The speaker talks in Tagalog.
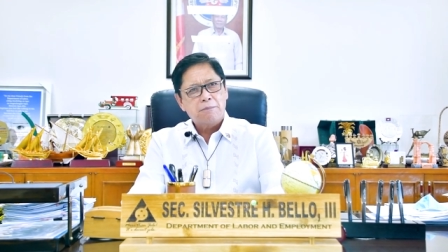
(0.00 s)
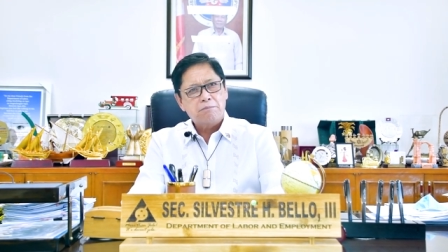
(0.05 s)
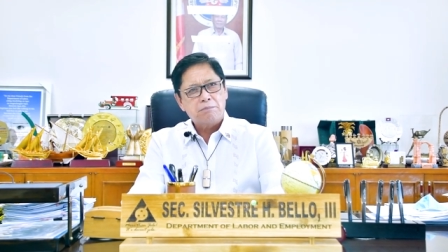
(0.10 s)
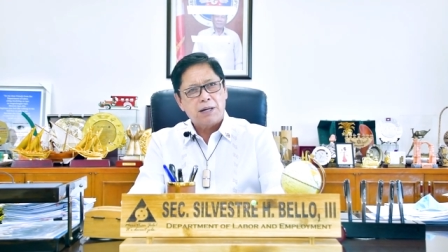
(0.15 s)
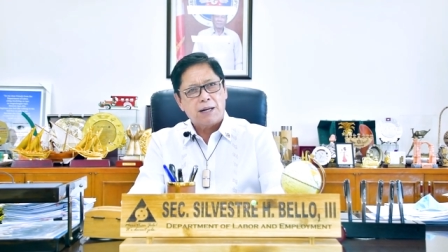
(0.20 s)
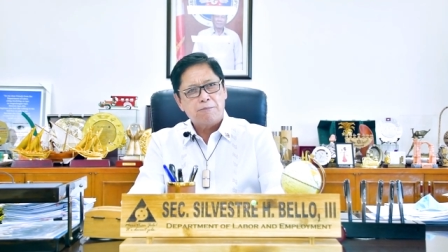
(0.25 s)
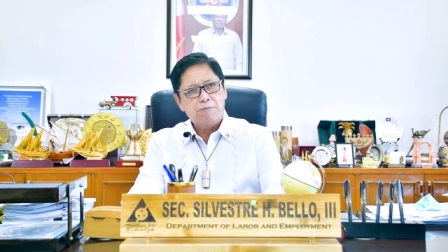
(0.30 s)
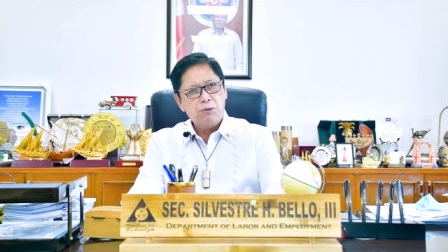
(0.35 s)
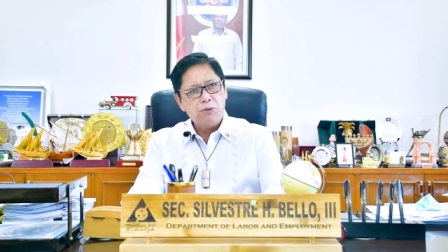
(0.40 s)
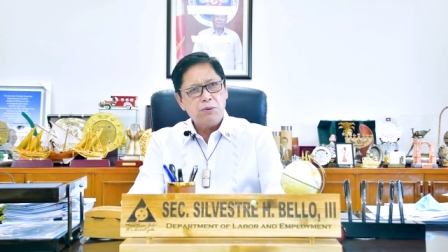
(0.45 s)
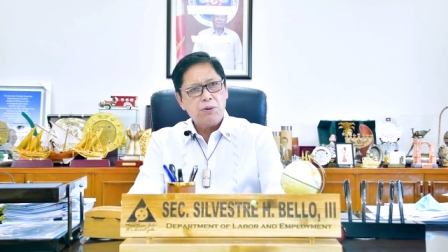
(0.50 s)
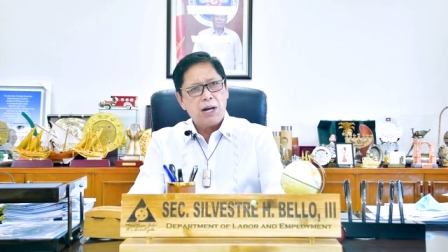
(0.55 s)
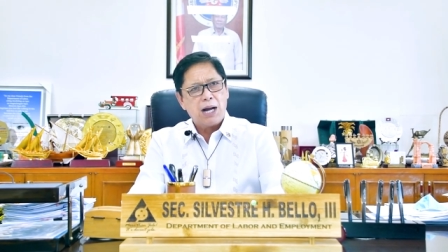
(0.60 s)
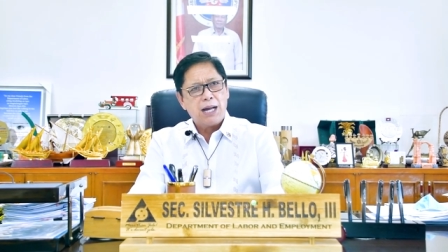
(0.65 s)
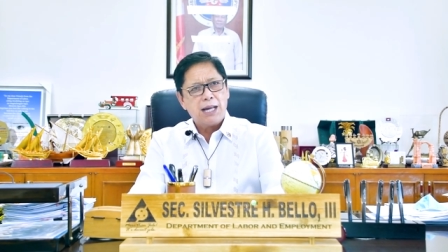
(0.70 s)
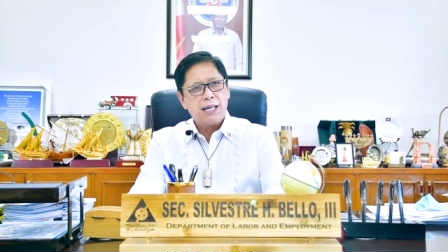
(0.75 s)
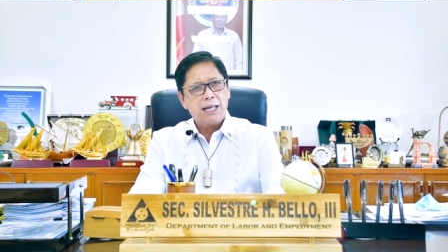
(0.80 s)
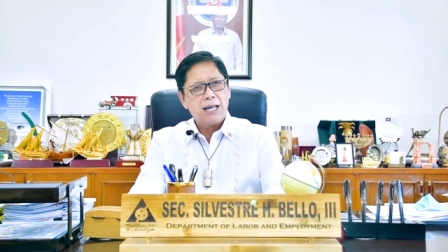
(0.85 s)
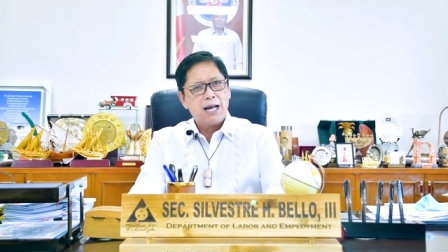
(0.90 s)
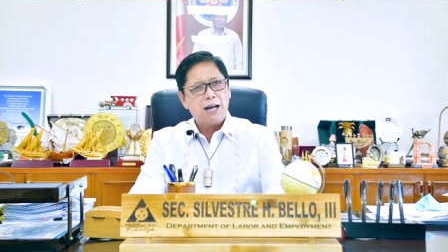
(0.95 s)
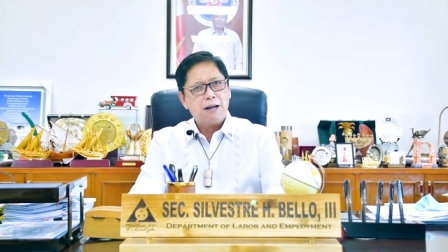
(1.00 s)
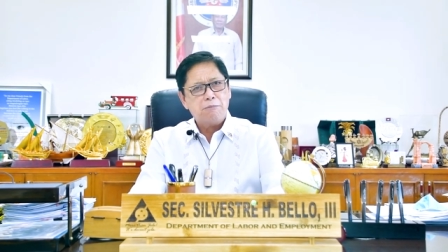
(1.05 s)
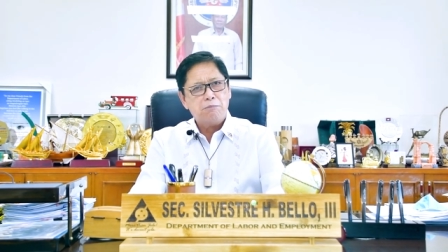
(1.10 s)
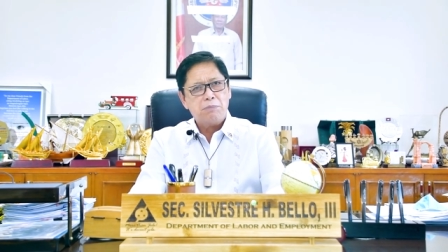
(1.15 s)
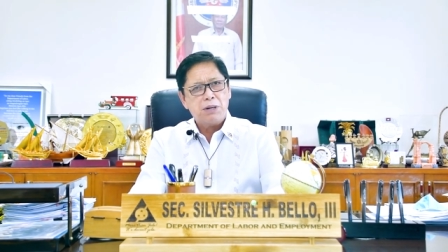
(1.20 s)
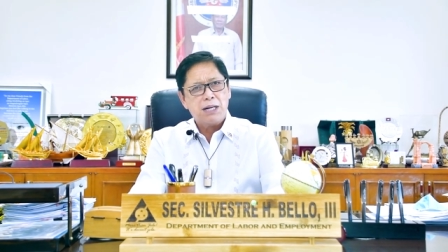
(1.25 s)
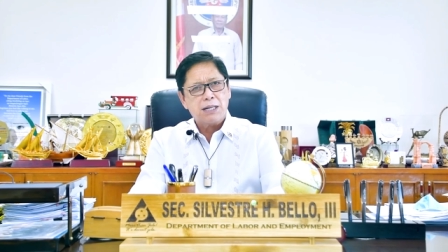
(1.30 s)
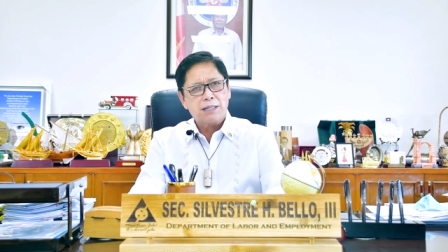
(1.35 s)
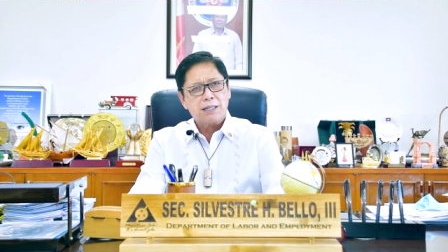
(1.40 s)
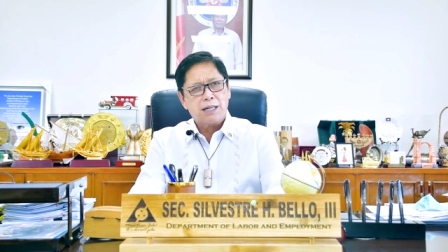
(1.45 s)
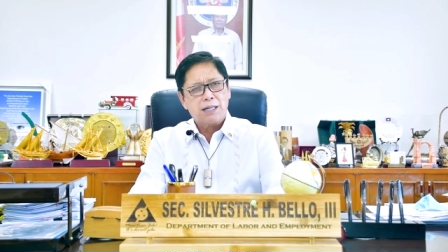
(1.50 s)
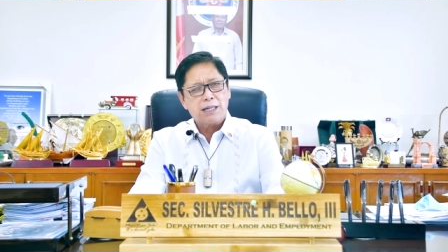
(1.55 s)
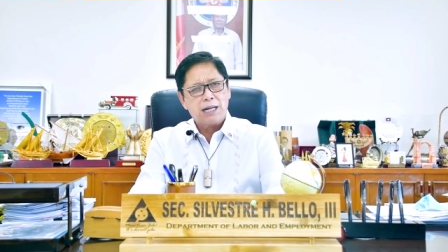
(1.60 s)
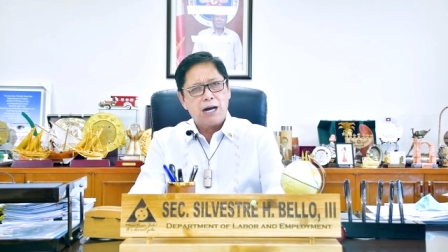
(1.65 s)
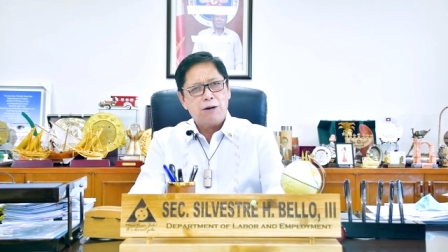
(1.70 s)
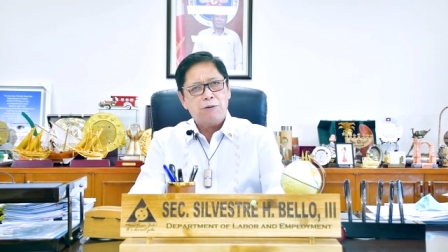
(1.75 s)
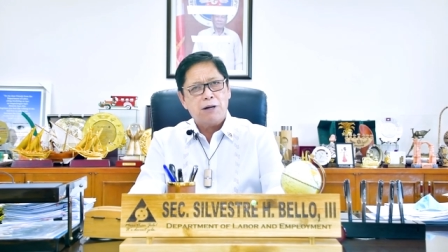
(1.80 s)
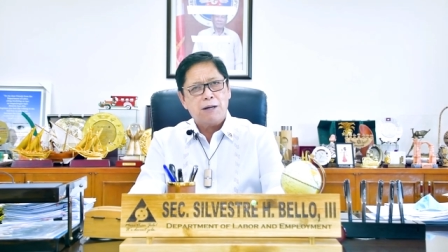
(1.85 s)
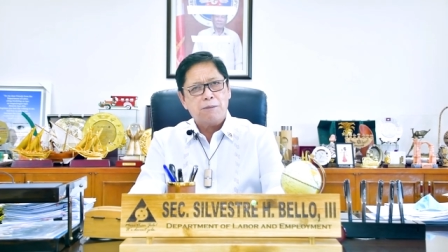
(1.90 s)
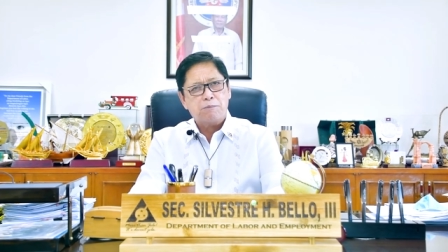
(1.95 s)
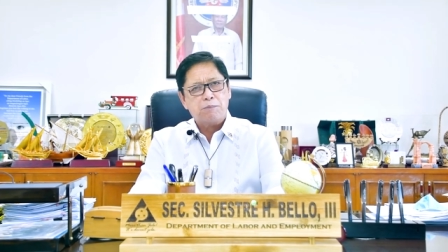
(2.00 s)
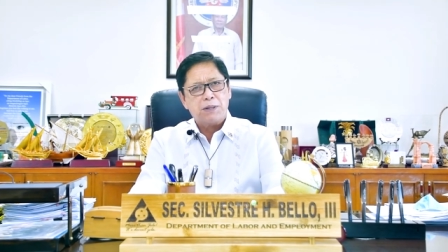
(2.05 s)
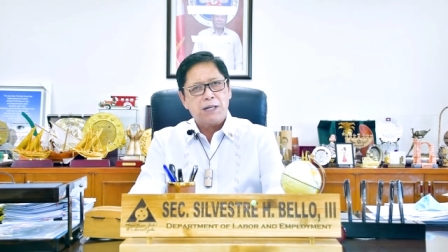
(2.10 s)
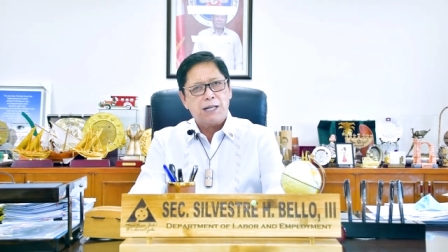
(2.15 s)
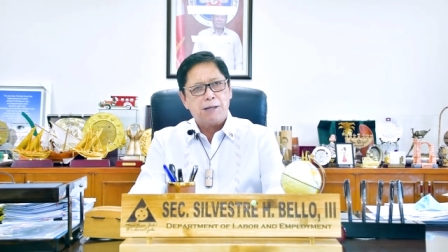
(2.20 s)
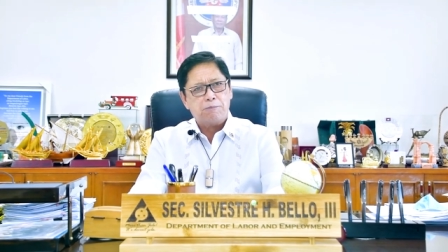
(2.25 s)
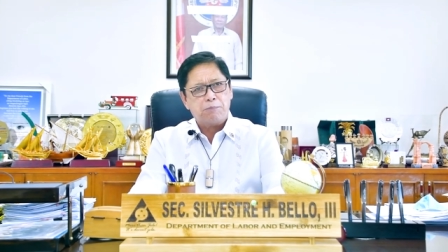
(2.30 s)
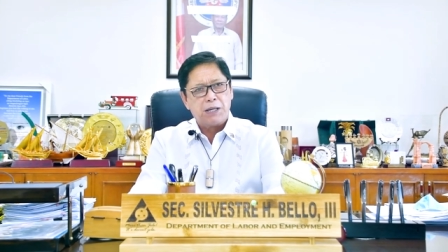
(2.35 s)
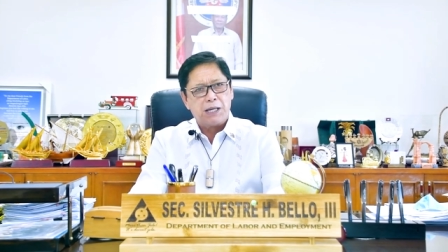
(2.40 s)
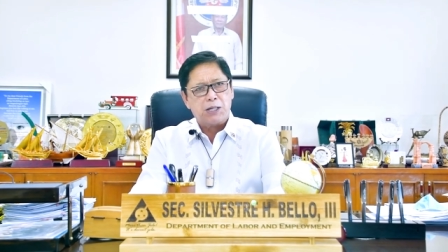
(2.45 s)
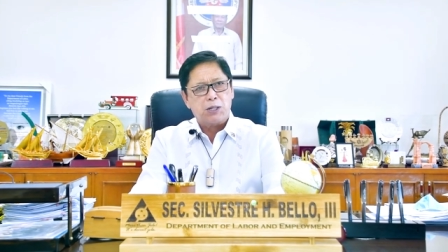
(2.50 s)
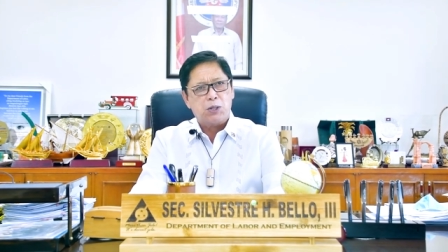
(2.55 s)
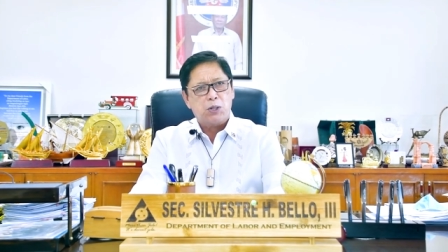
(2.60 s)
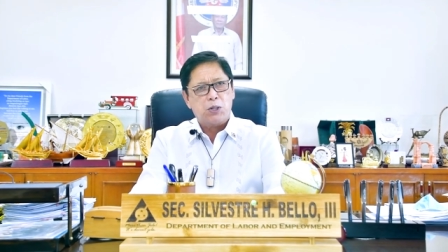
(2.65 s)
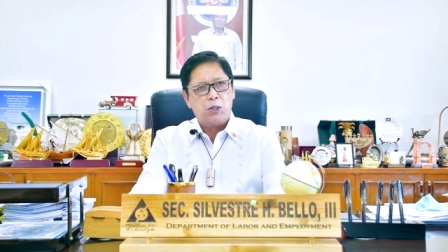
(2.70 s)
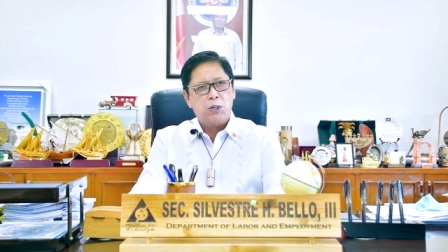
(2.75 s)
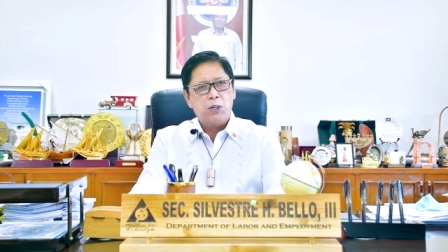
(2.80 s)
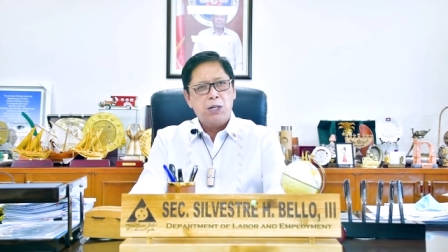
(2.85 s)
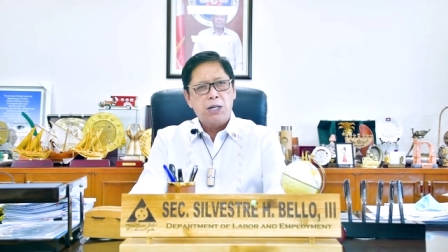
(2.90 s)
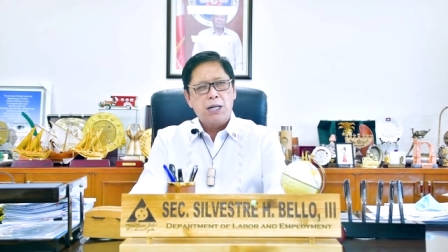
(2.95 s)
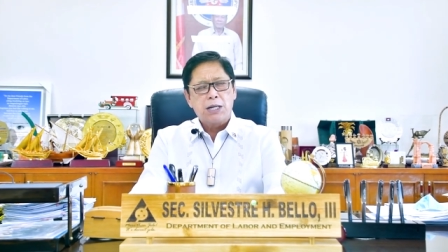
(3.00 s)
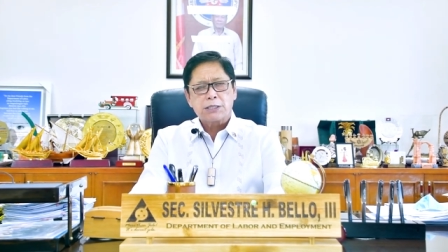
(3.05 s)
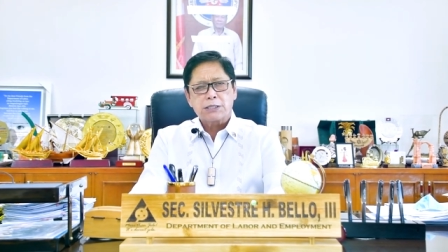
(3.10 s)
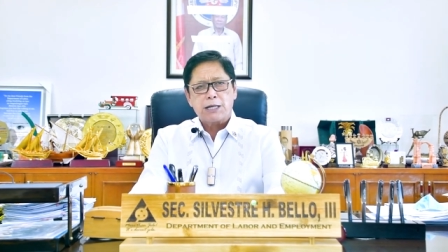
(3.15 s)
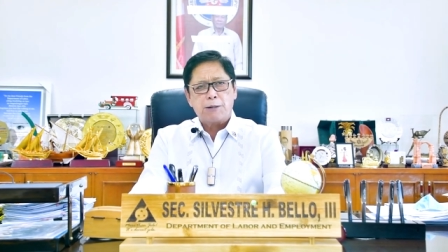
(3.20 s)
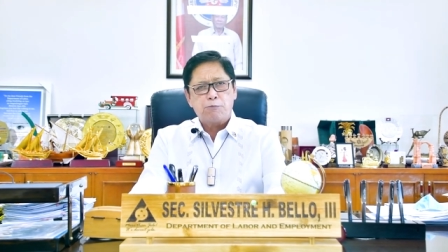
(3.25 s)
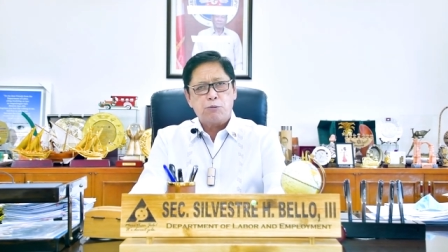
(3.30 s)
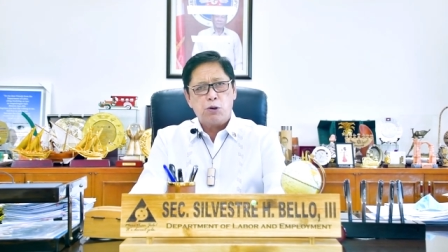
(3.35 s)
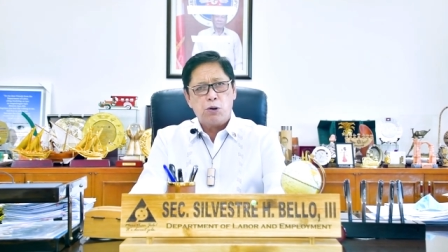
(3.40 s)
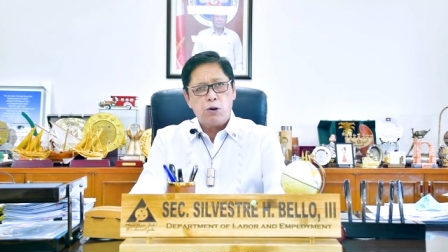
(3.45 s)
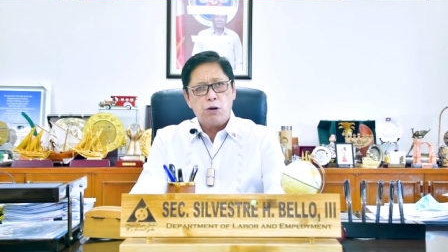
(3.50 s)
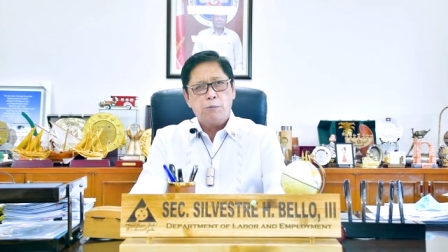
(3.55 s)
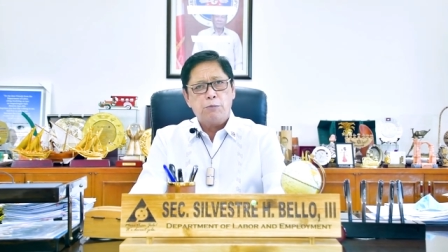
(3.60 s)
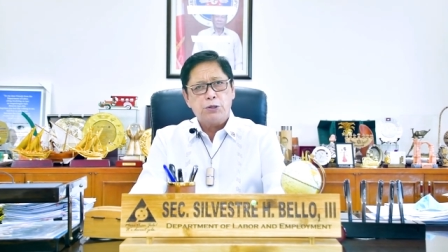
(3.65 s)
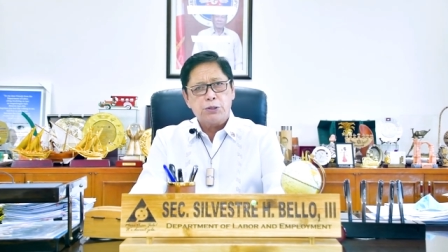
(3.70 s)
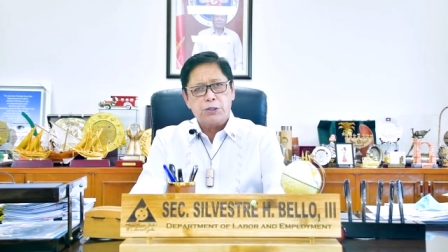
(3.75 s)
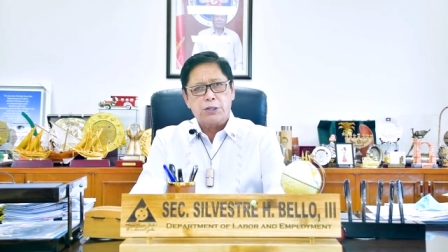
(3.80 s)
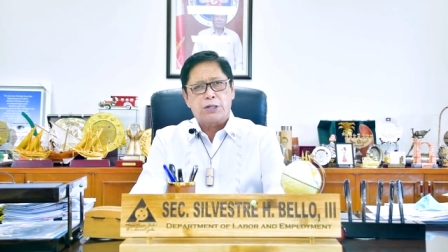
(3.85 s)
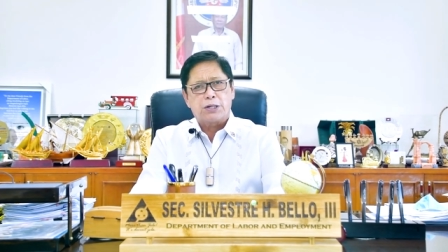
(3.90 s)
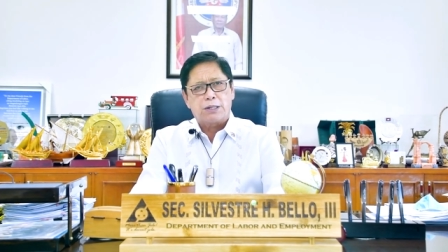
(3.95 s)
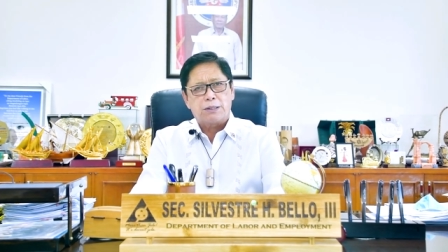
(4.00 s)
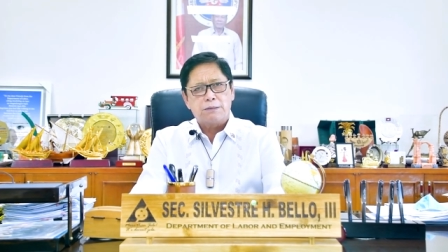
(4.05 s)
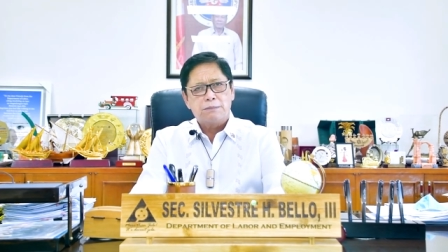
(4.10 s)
Mabuhay ang manggagawang Pilipino sa buong mundo.